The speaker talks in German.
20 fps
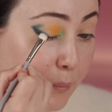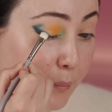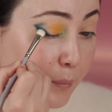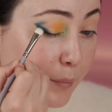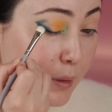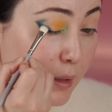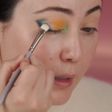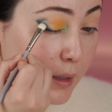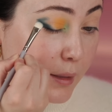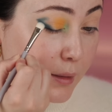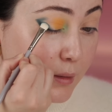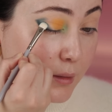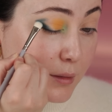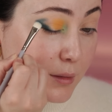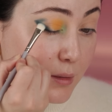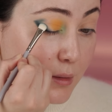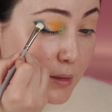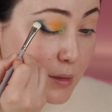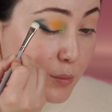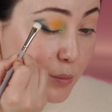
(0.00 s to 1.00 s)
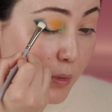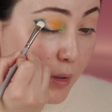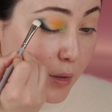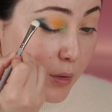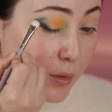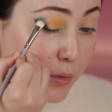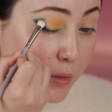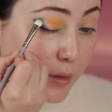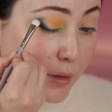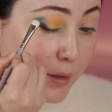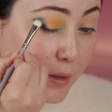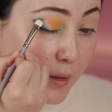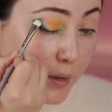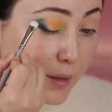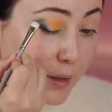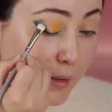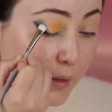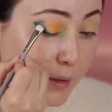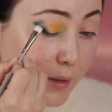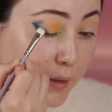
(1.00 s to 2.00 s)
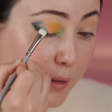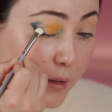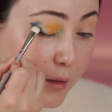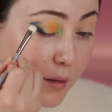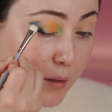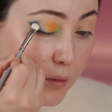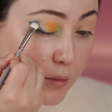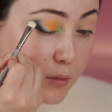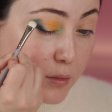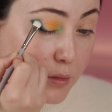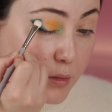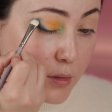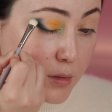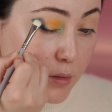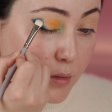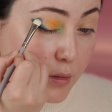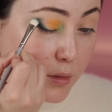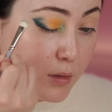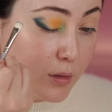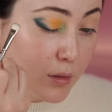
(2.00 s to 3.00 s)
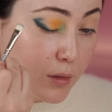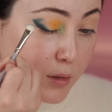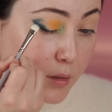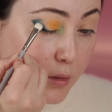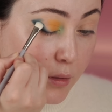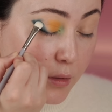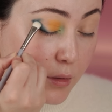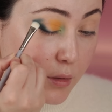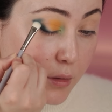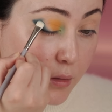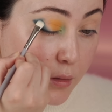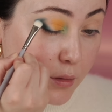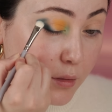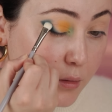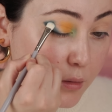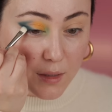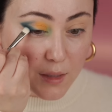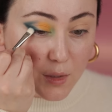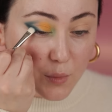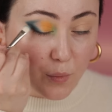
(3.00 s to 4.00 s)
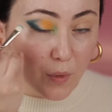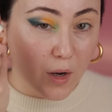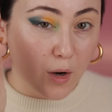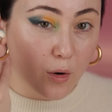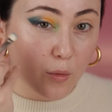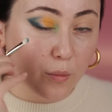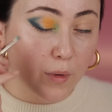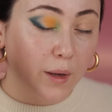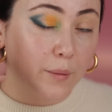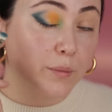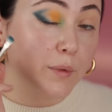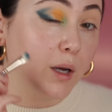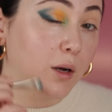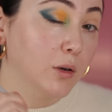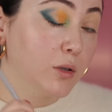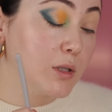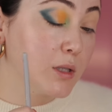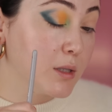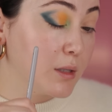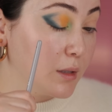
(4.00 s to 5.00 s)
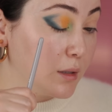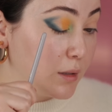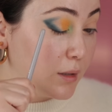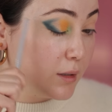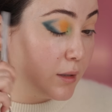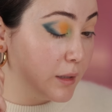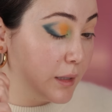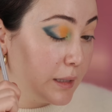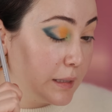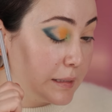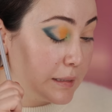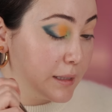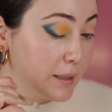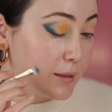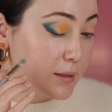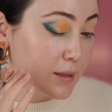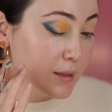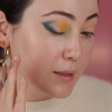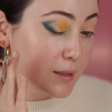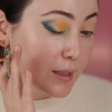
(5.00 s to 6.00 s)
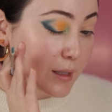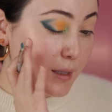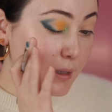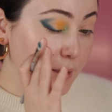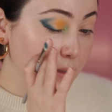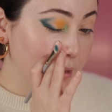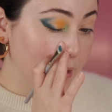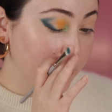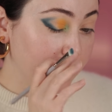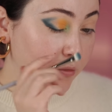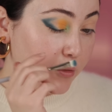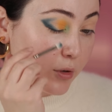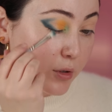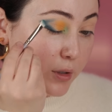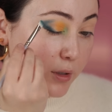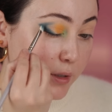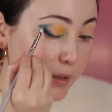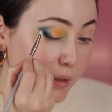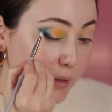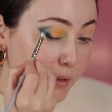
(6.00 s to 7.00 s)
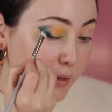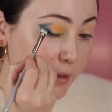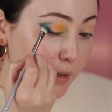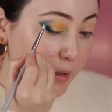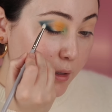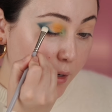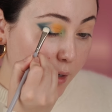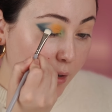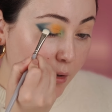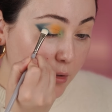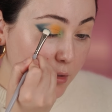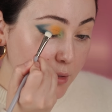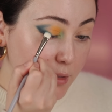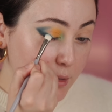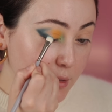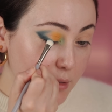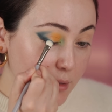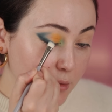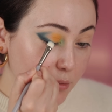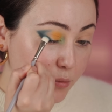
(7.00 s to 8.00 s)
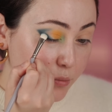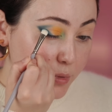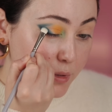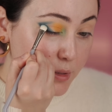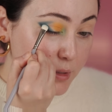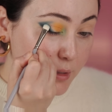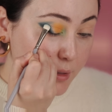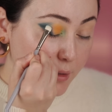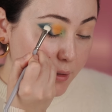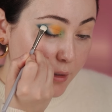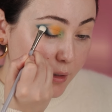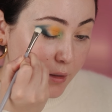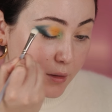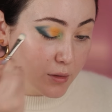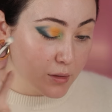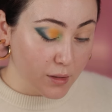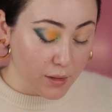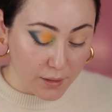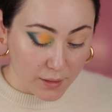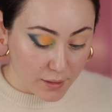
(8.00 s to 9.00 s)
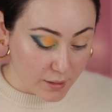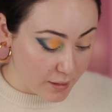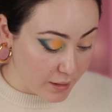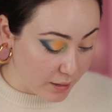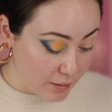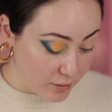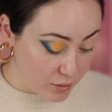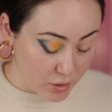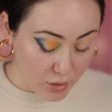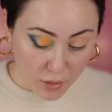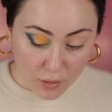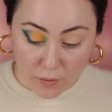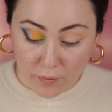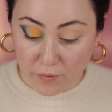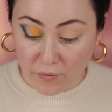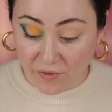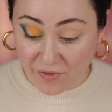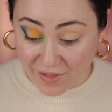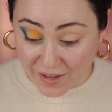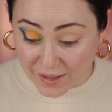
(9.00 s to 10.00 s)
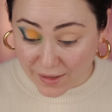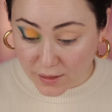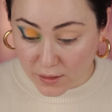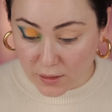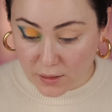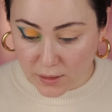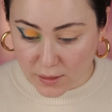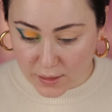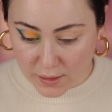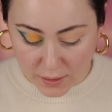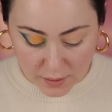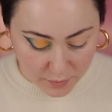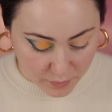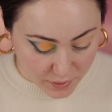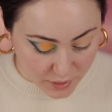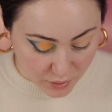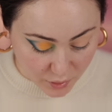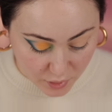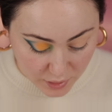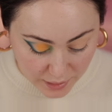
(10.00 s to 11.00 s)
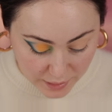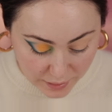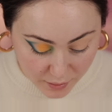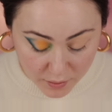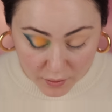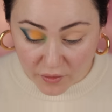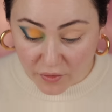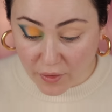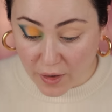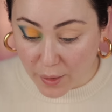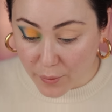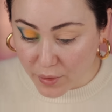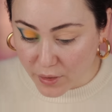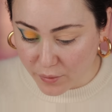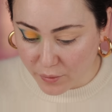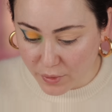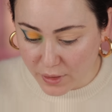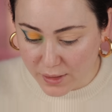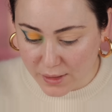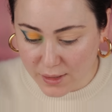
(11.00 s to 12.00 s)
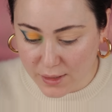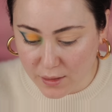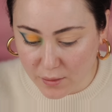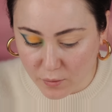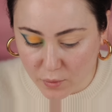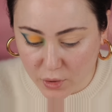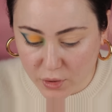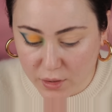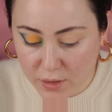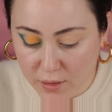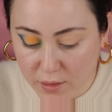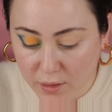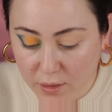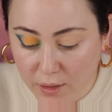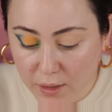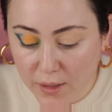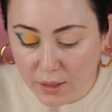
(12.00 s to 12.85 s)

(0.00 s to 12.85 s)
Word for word: blende ich das Blau richtig aus. Das Blau bleibt außen in der Intensität, nach vorne hin raucht sich so ein bisschen aus. Das ist gar nicht schlimm, weil ich da nämlich noch eine andere Farbe hin platzieren möchte.